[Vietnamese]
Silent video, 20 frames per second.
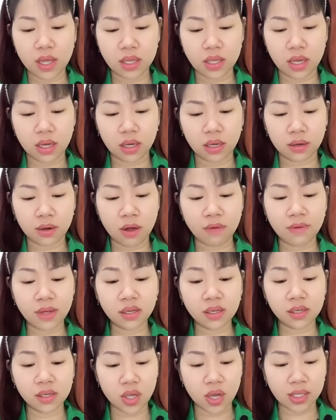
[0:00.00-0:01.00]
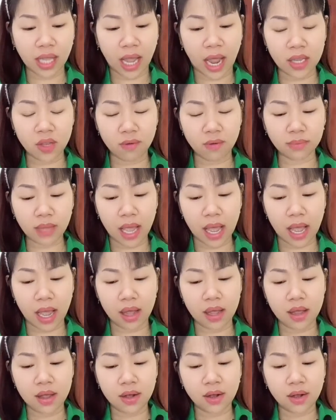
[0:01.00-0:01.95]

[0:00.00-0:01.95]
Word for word: nhưng đối với người Do Thái chúng ta,